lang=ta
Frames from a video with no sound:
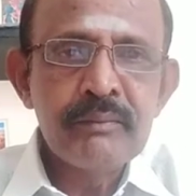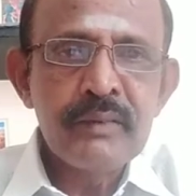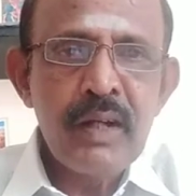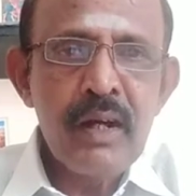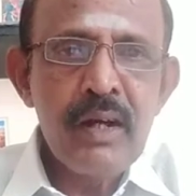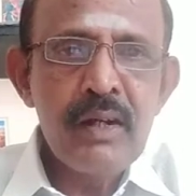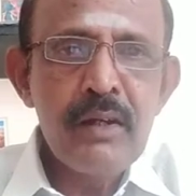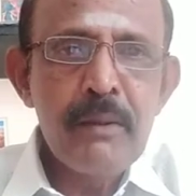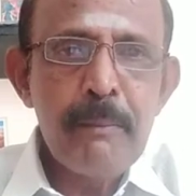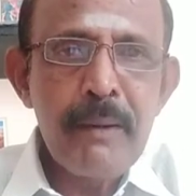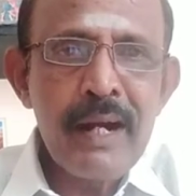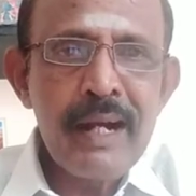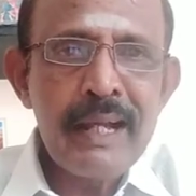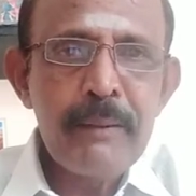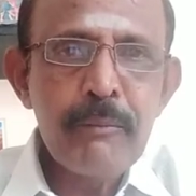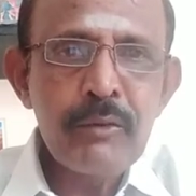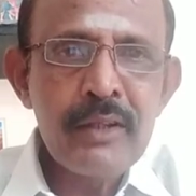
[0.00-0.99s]
நாலு
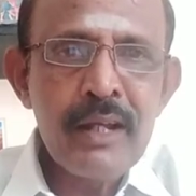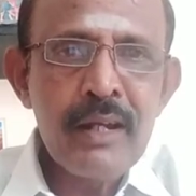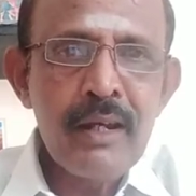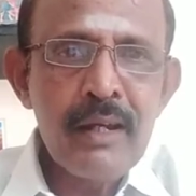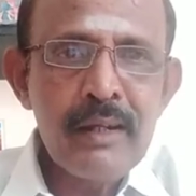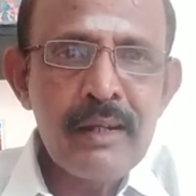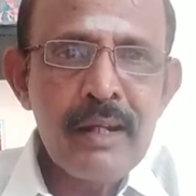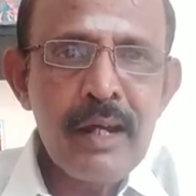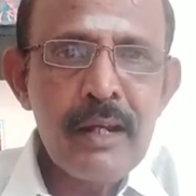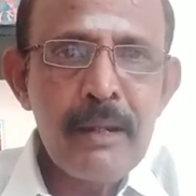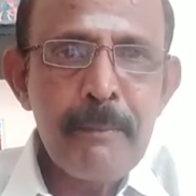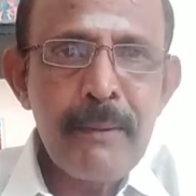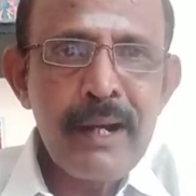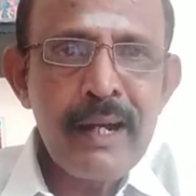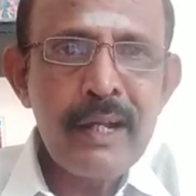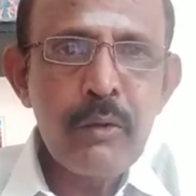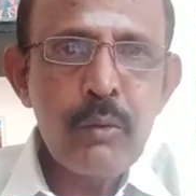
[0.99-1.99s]
பாகை முதல் நாலு
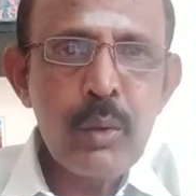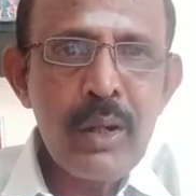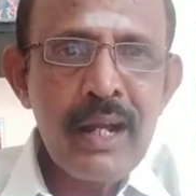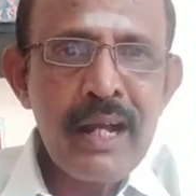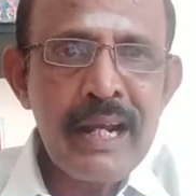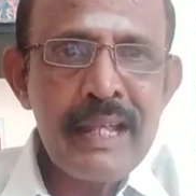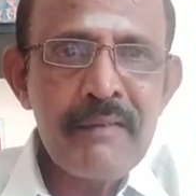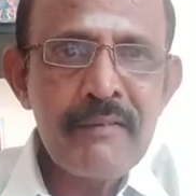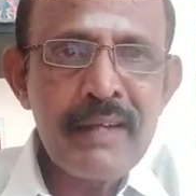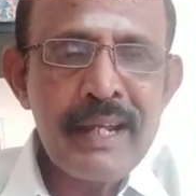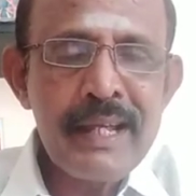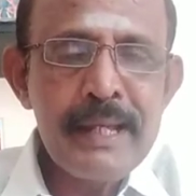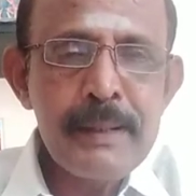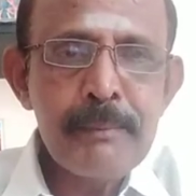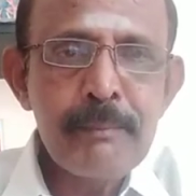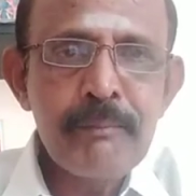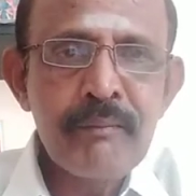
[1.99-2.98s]
பாகை ஒரு கலை வரை
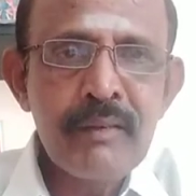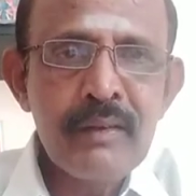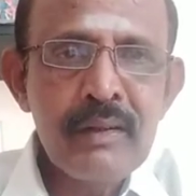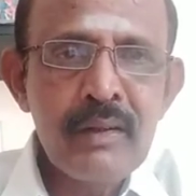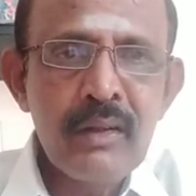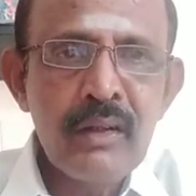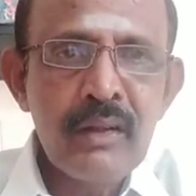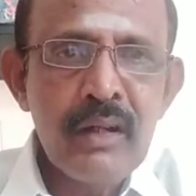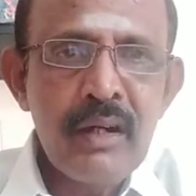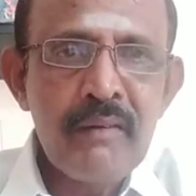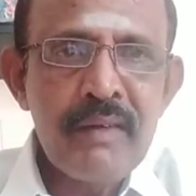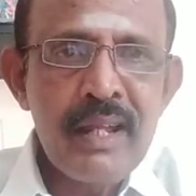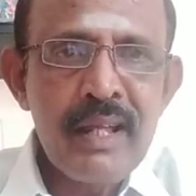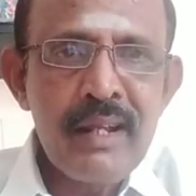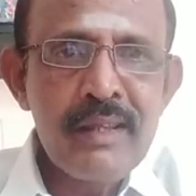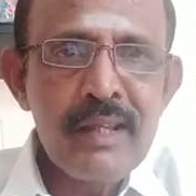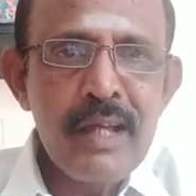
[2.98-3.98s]

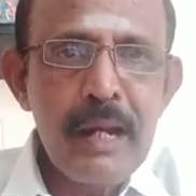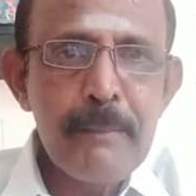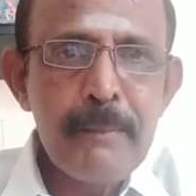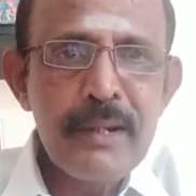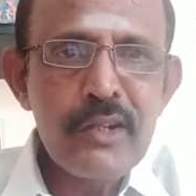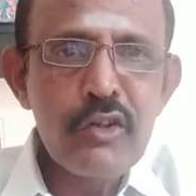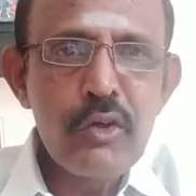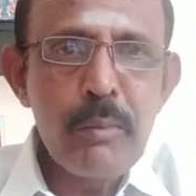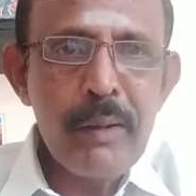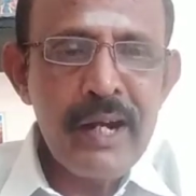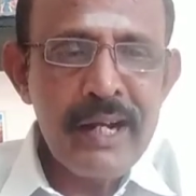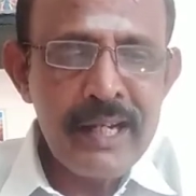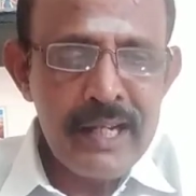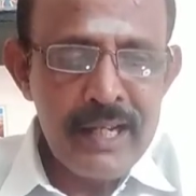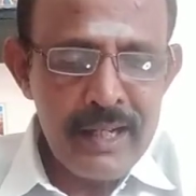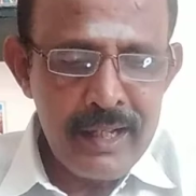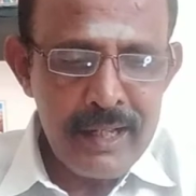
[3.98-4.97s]
அவர் இருந்தால் மிருத்யு
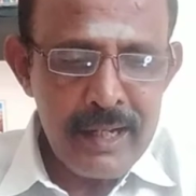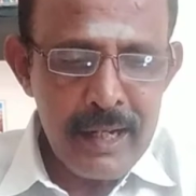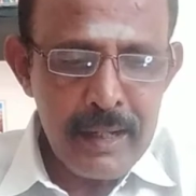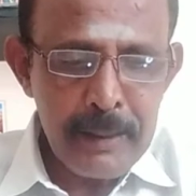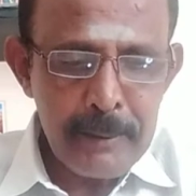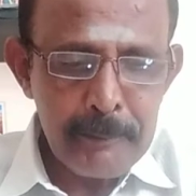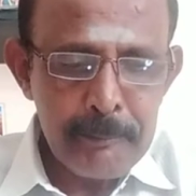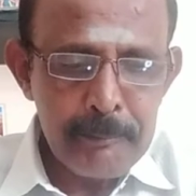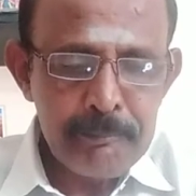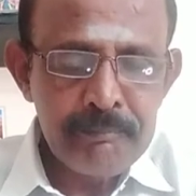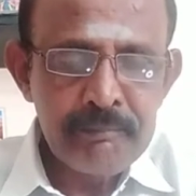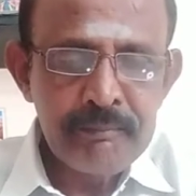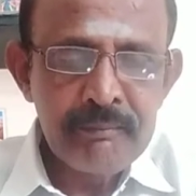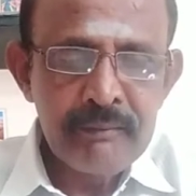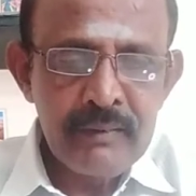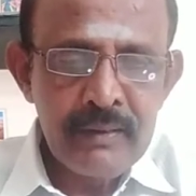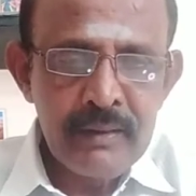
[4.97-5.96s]
பாகையில் இருக்கிறார்
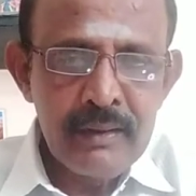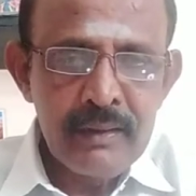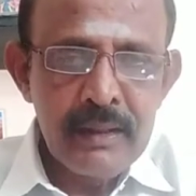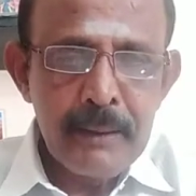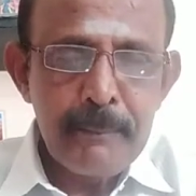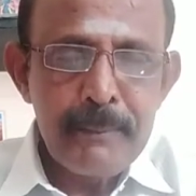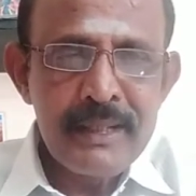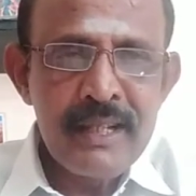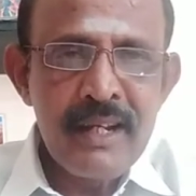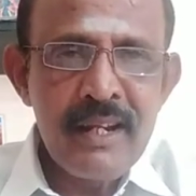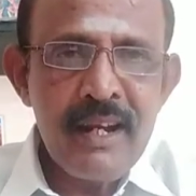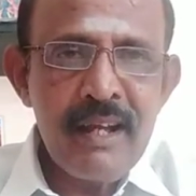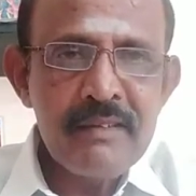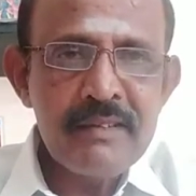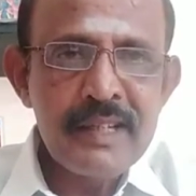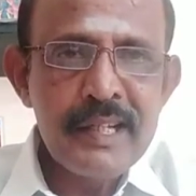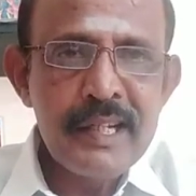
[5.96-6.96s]
மிதுன
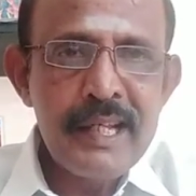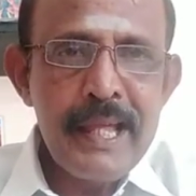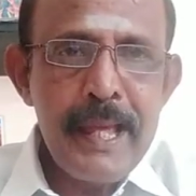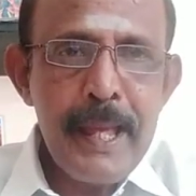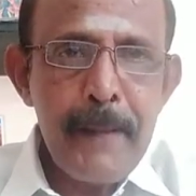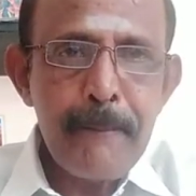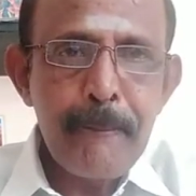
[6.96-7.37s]
ராசியிலே